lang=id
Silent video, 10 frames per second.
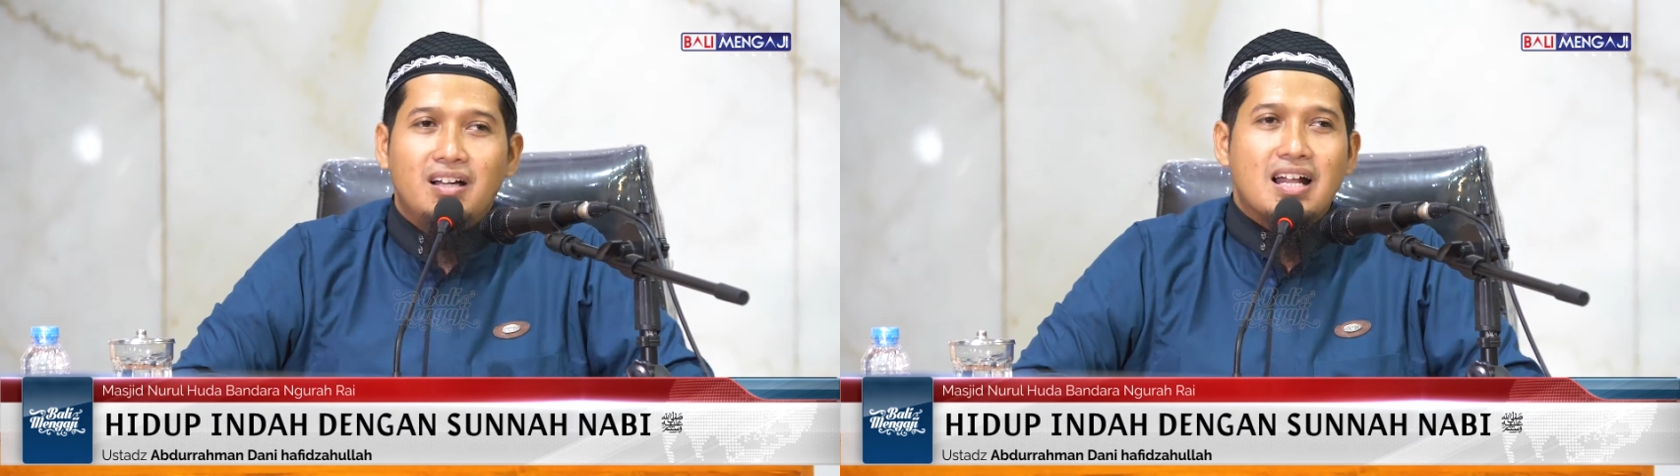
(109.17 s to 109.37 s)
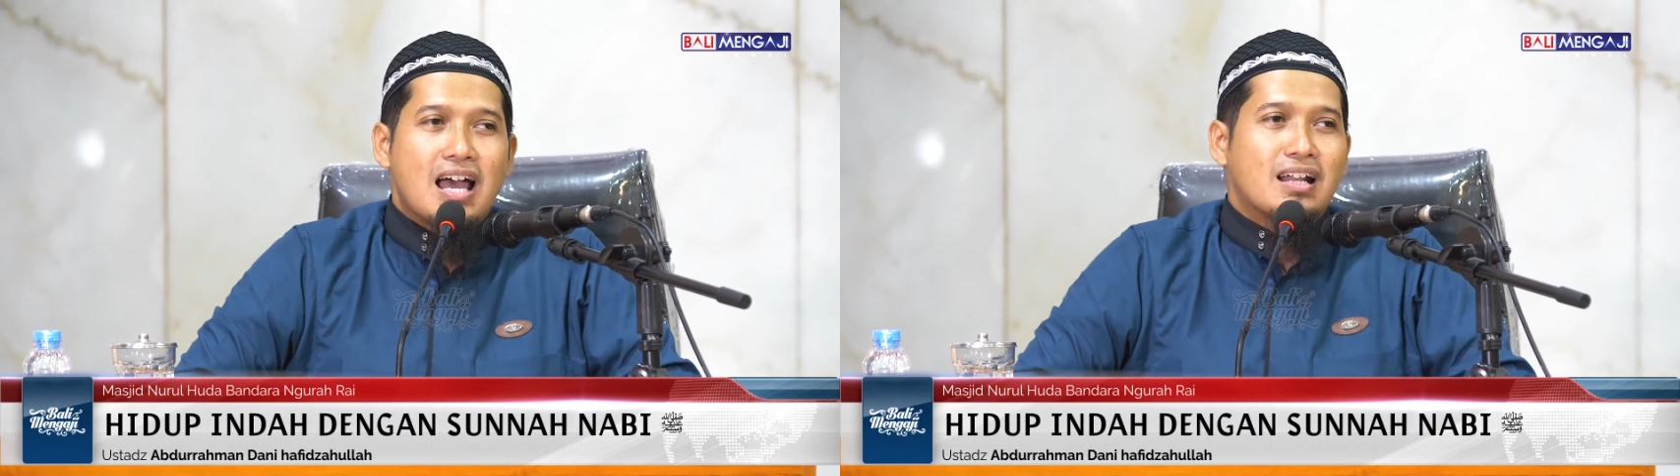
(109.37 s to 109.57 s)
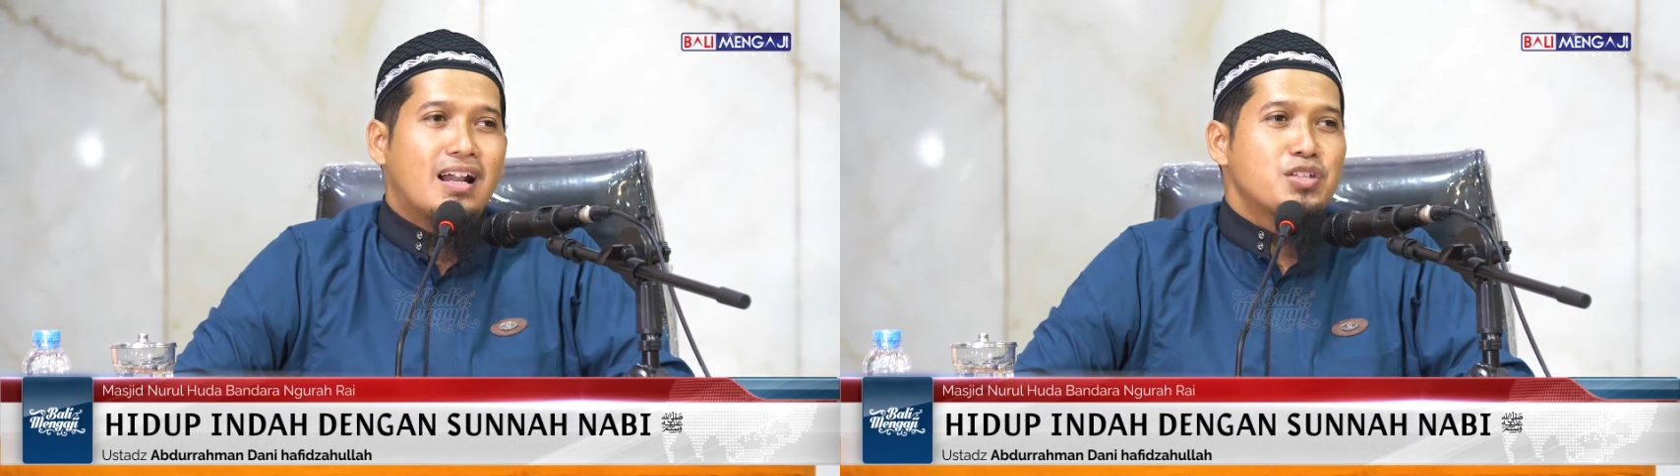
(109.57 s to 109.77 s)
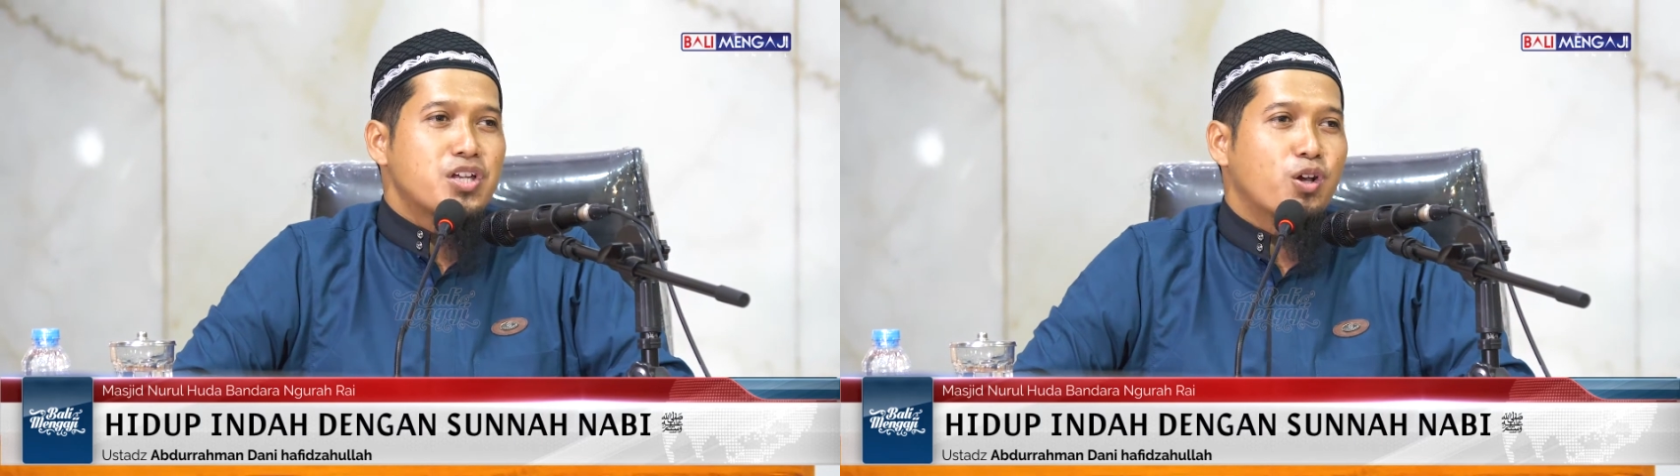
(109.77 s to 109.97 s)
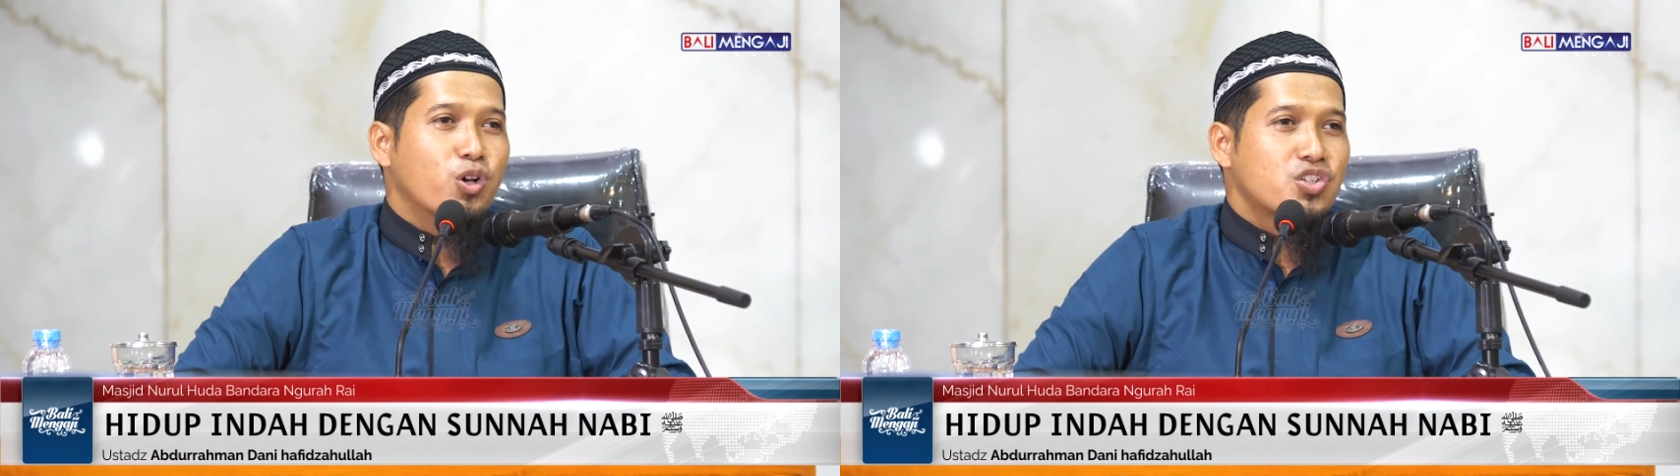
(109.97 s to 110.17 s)
Dan adalah
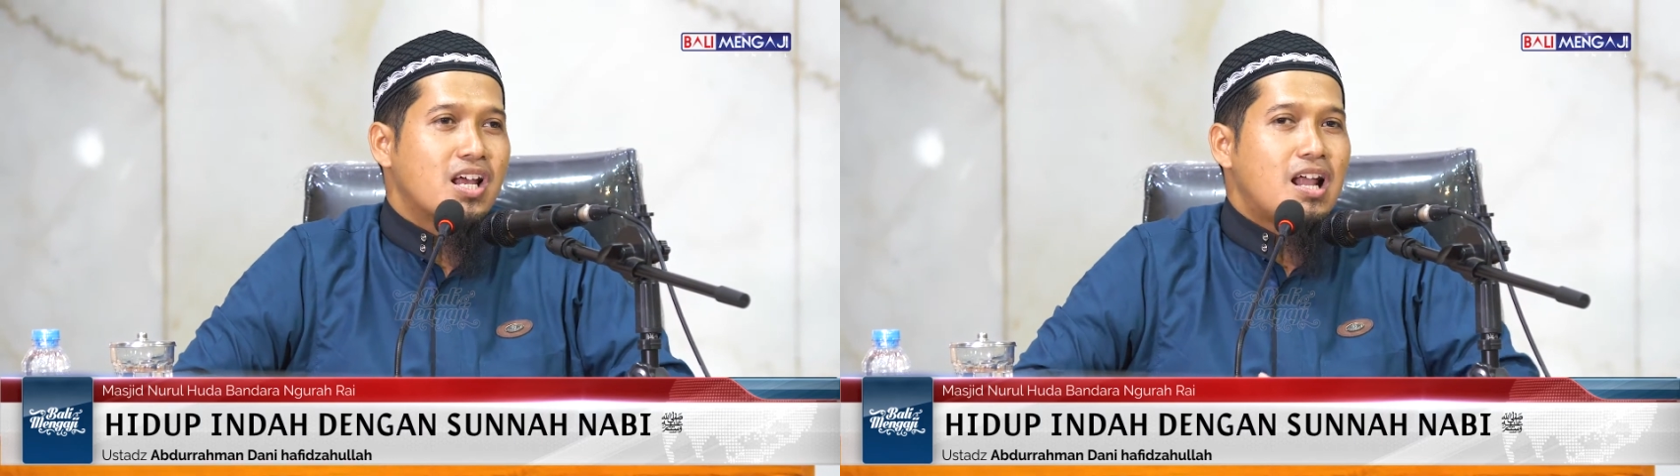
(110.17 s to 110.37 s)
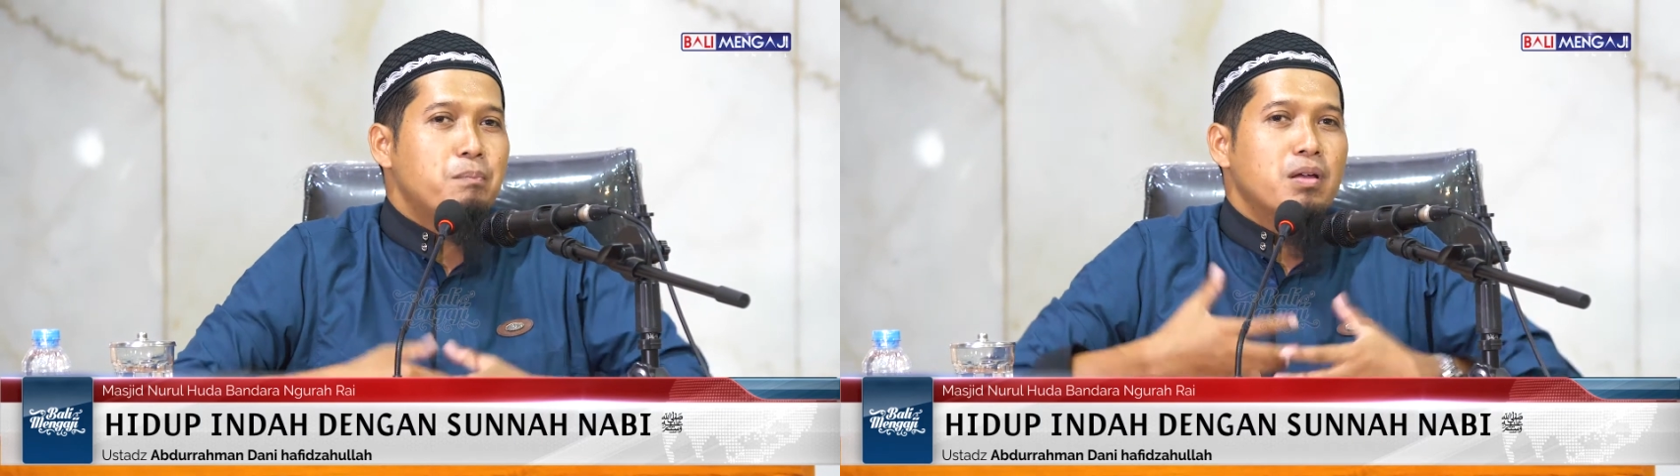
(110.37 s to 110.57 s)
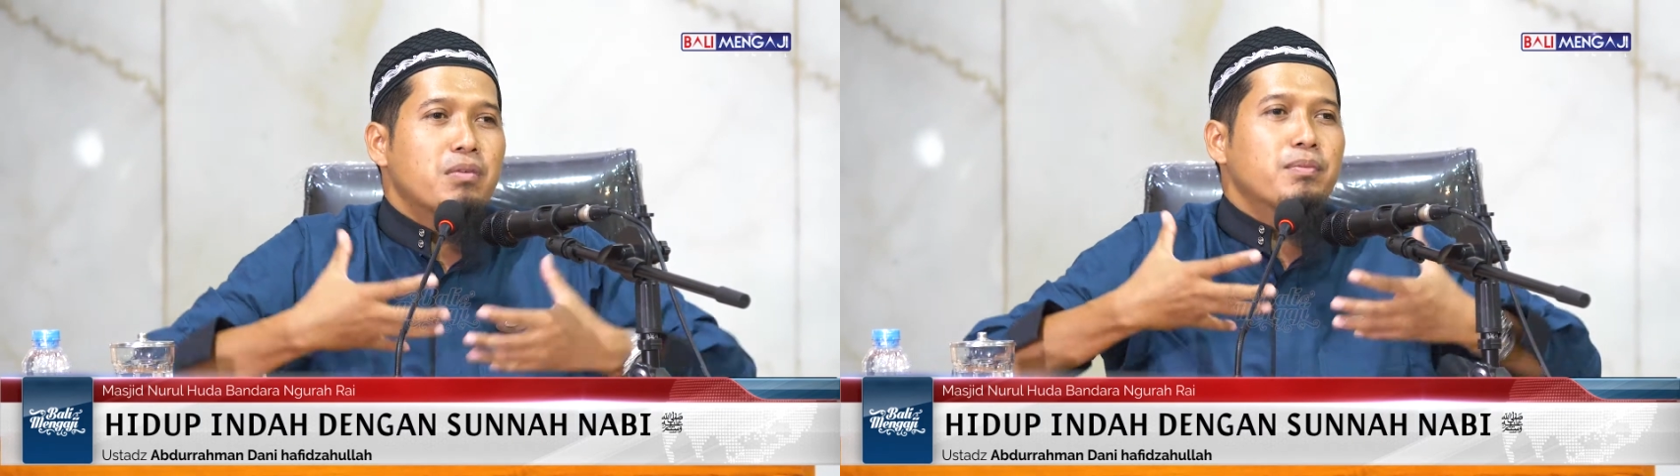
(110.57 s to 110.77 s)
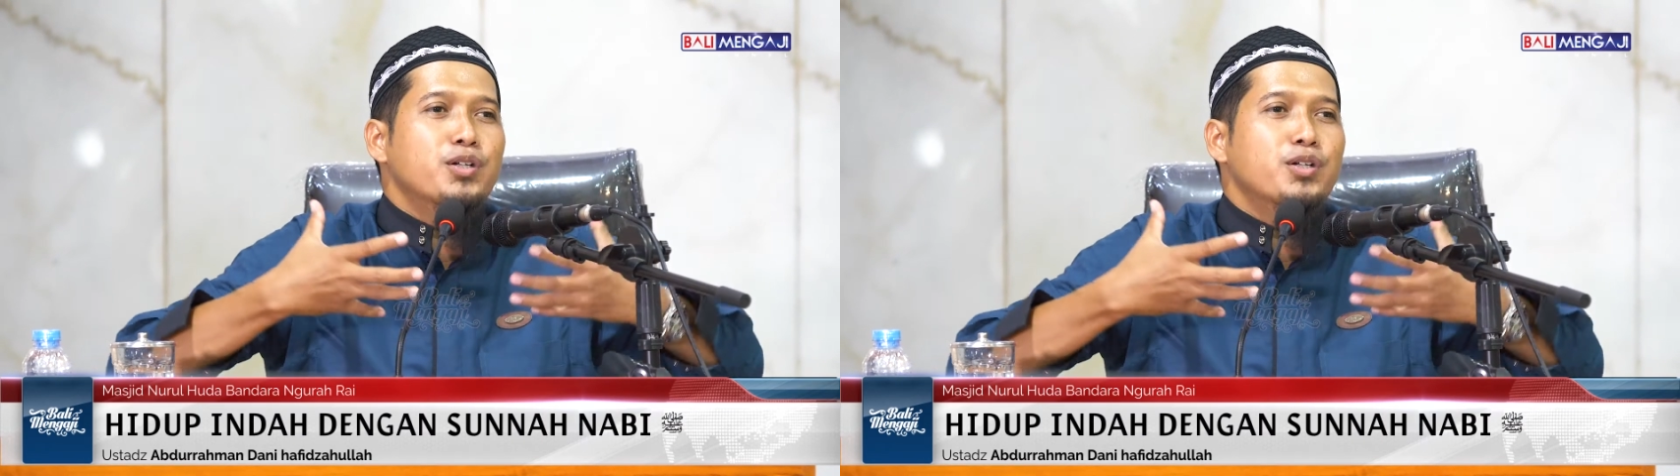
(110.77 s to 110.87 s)
jenggotnya Nabi